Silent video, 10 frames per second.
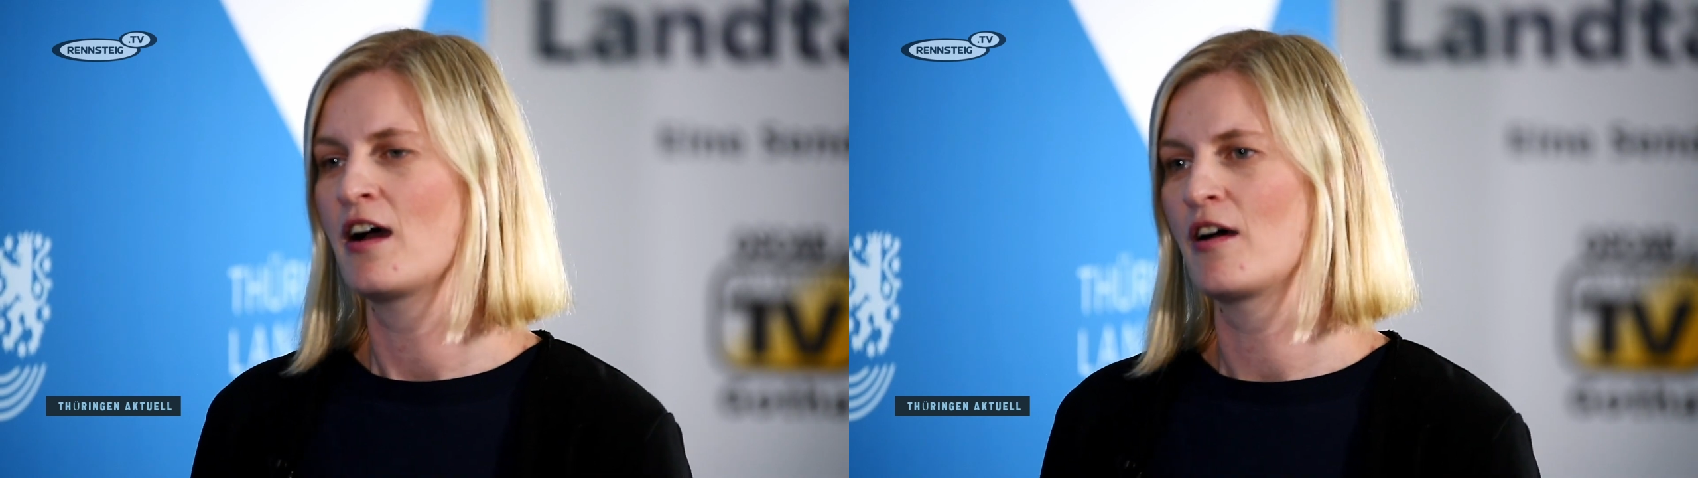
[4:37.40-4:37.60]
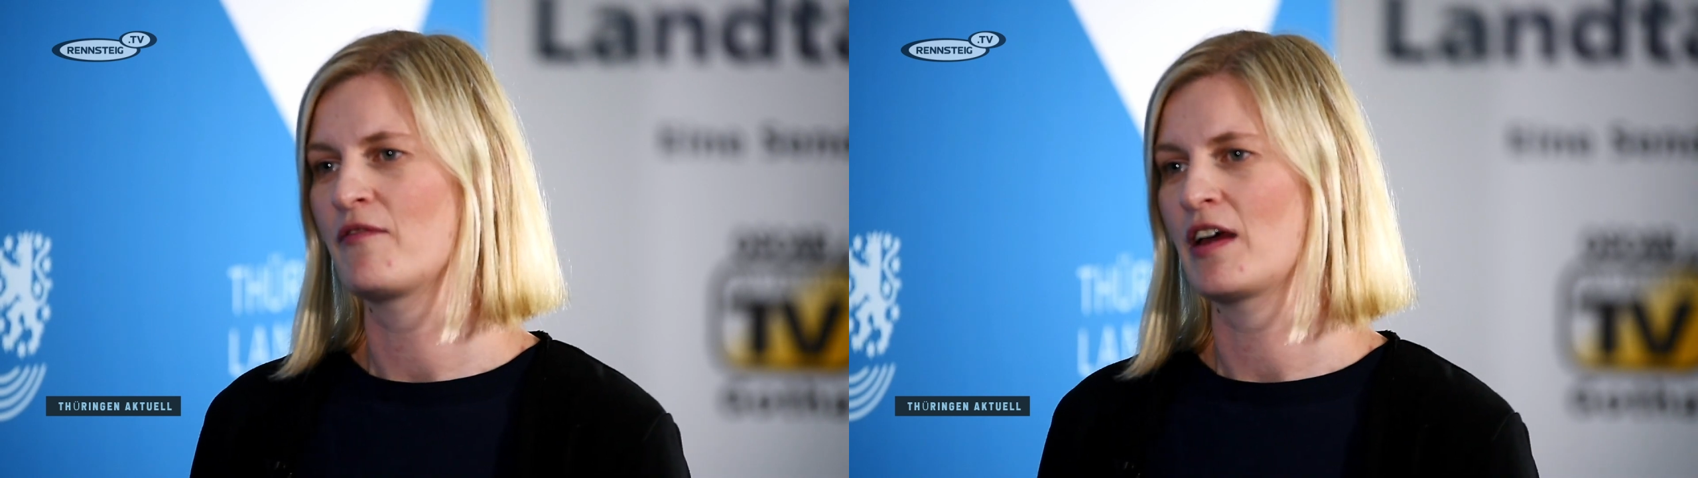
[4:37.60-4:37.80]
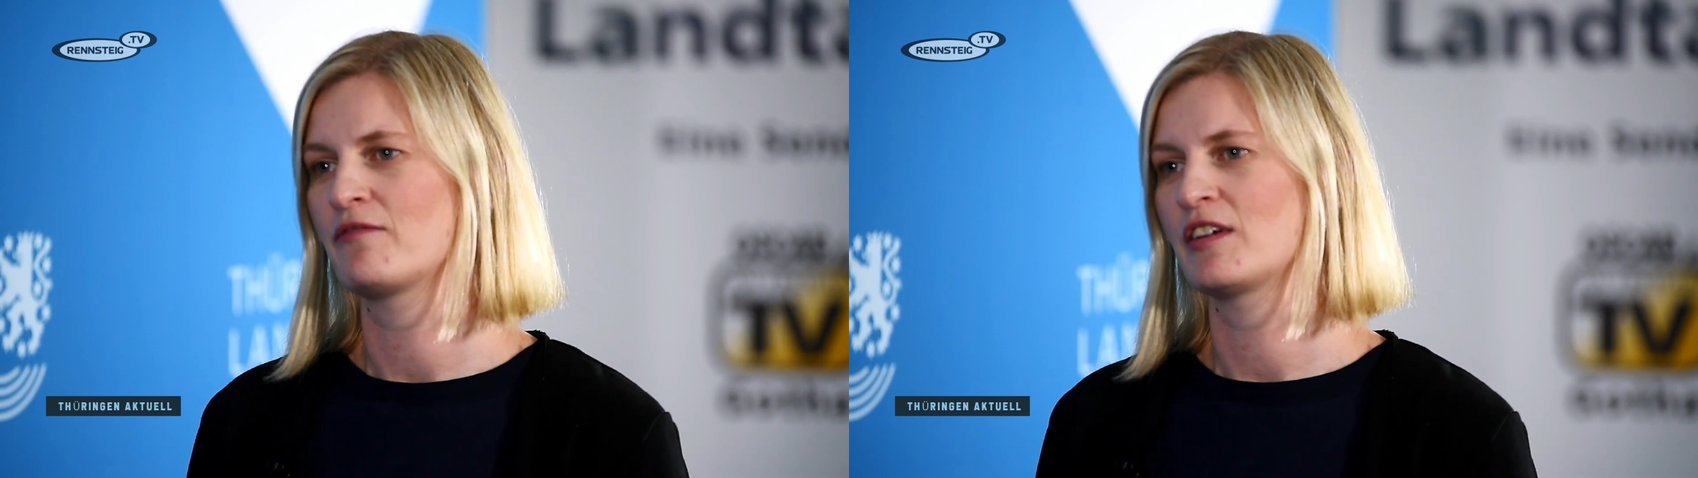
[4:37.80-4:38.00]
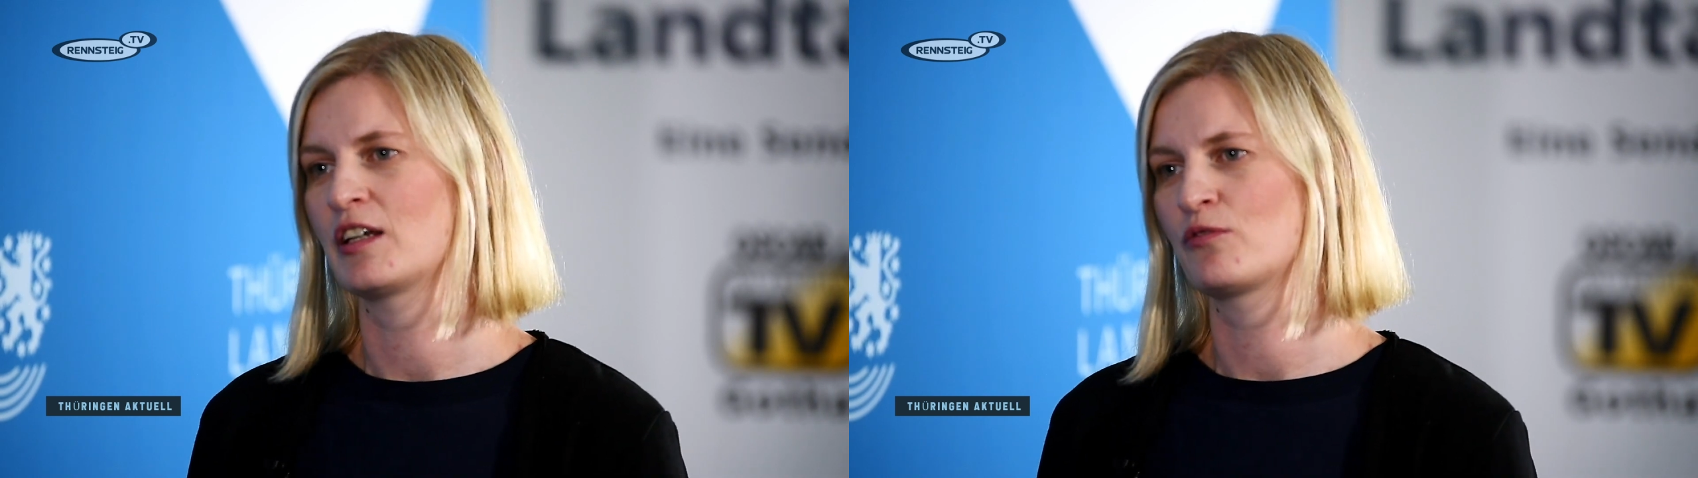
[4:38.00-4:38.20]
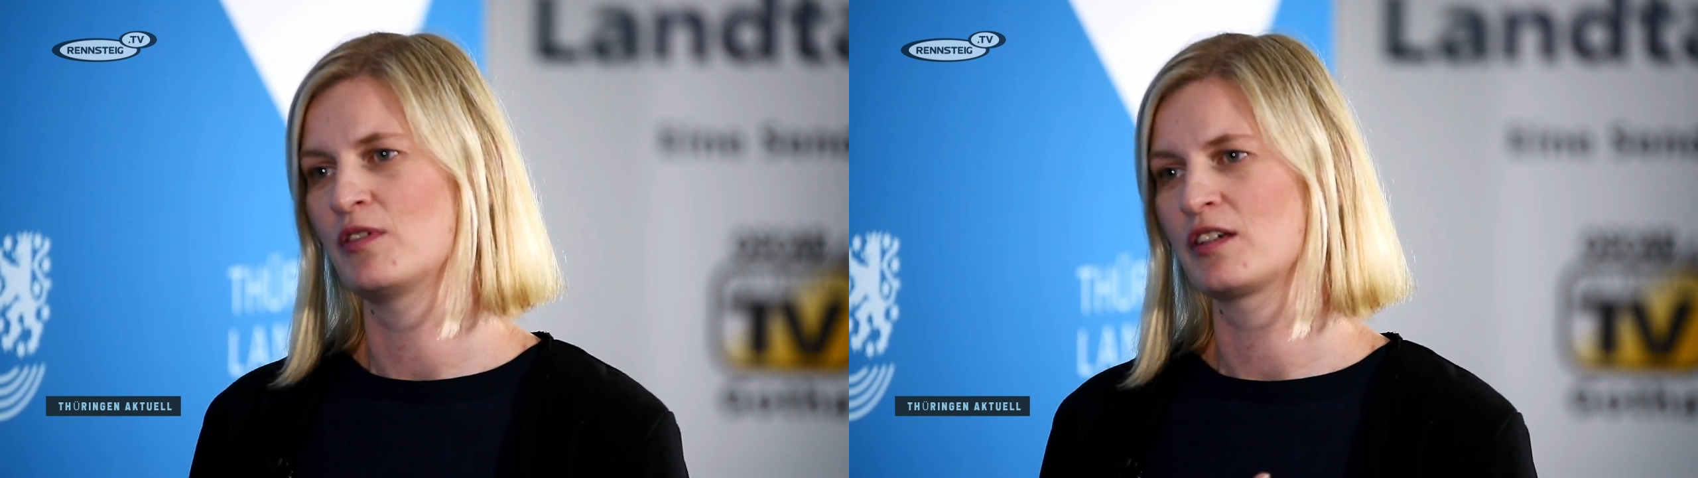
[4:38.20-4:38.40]
ähm, werden wir
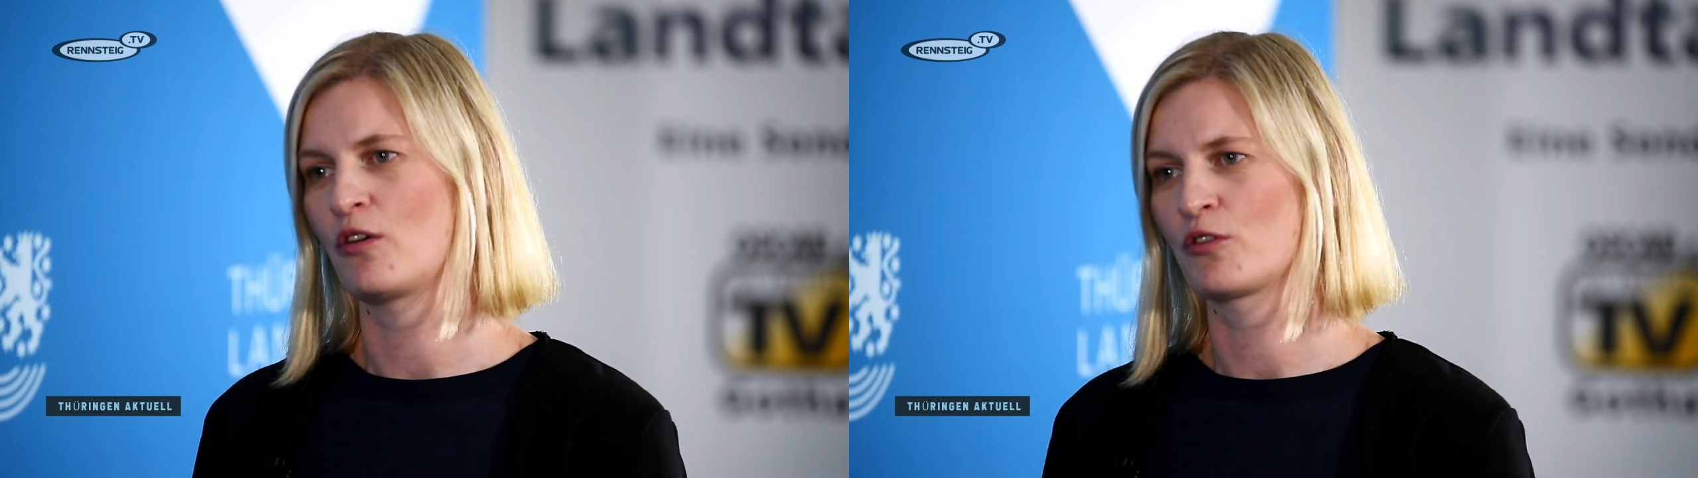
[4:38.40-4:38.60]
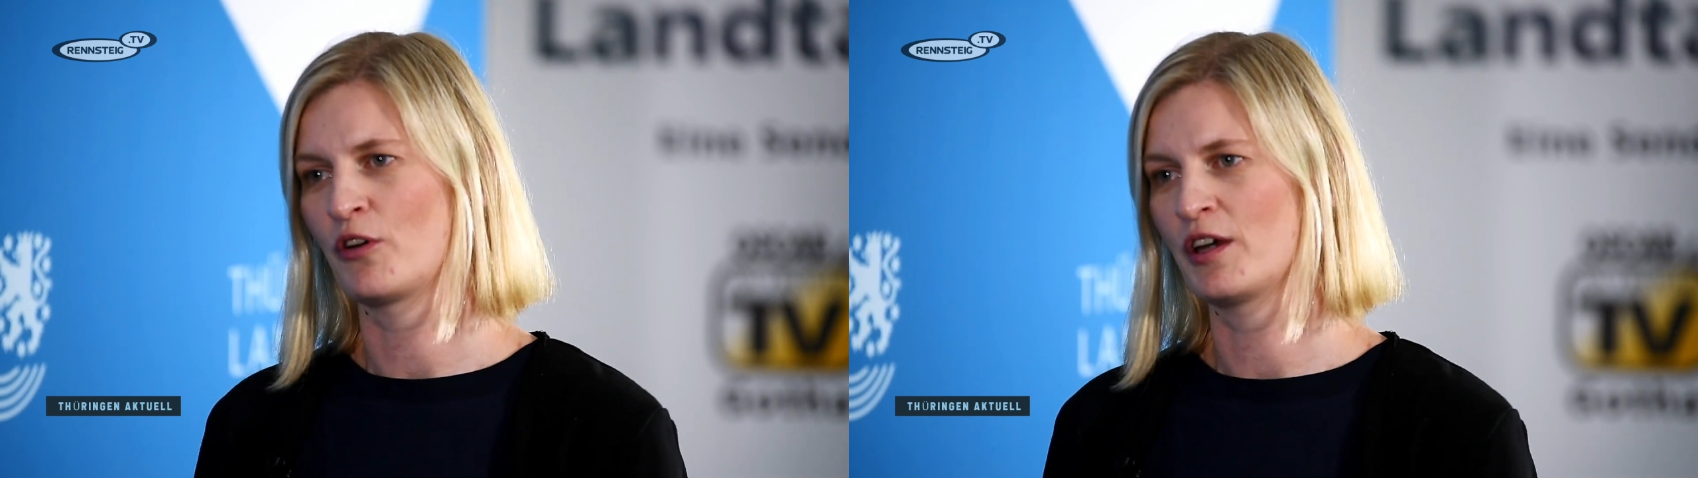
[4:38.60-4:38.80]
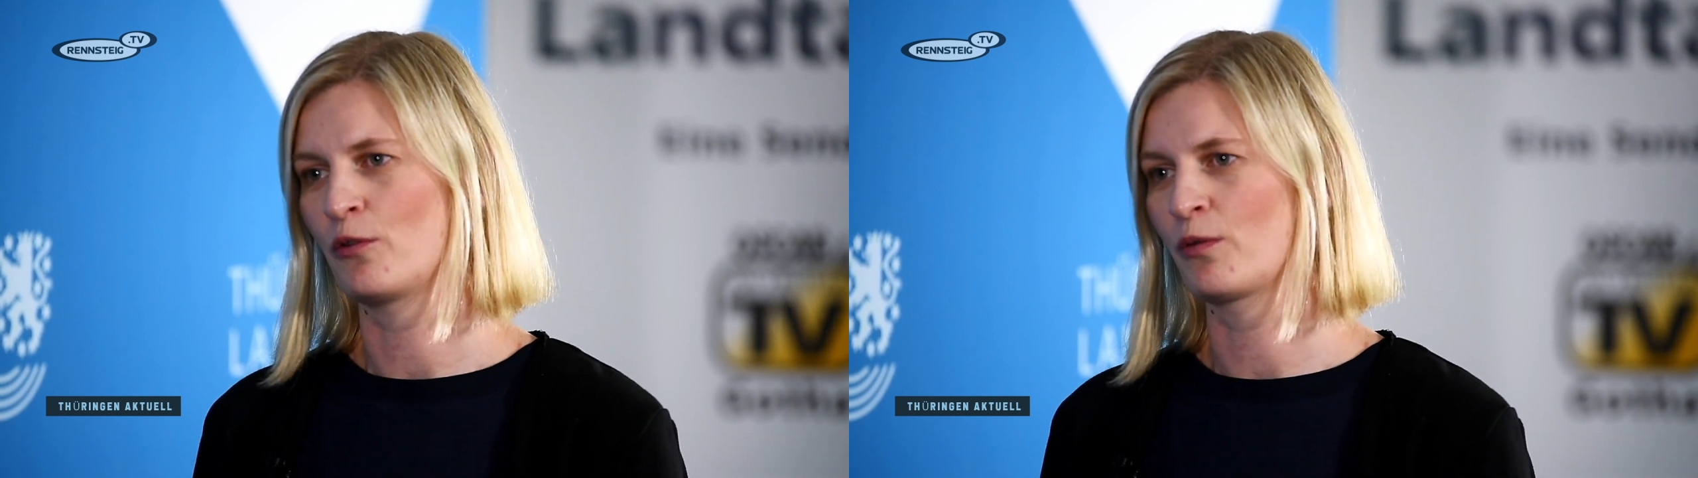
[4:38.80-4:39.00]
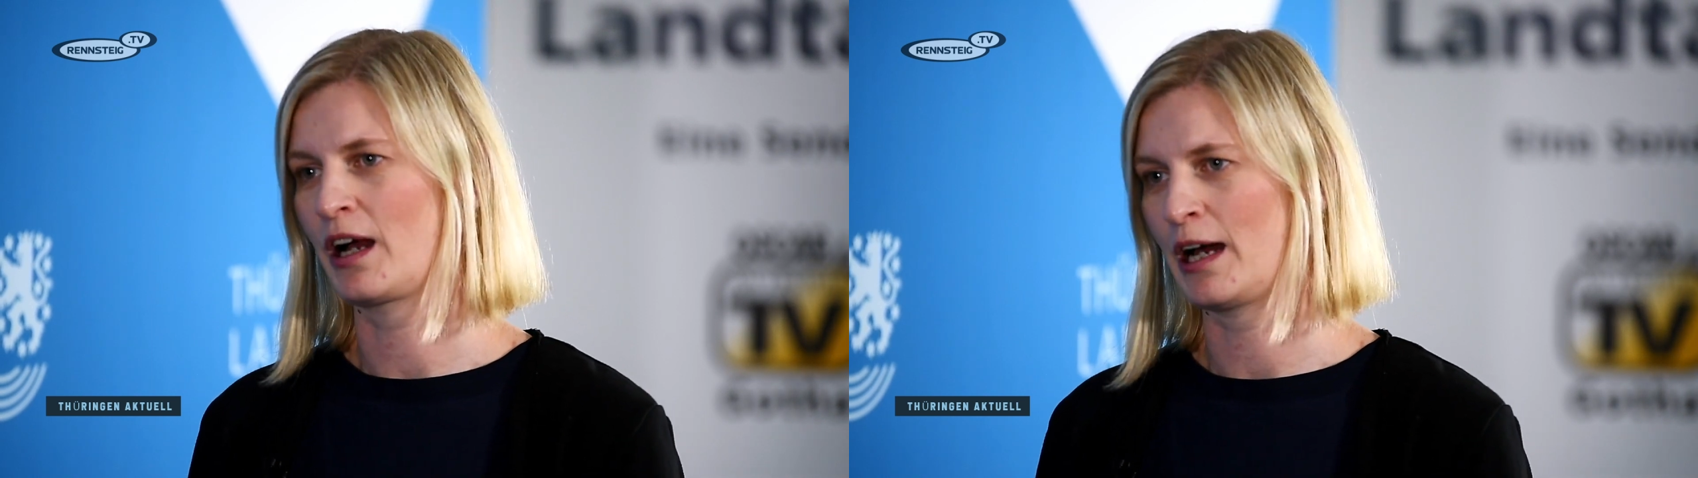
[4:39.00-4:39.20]
natürlich auch Neuerungen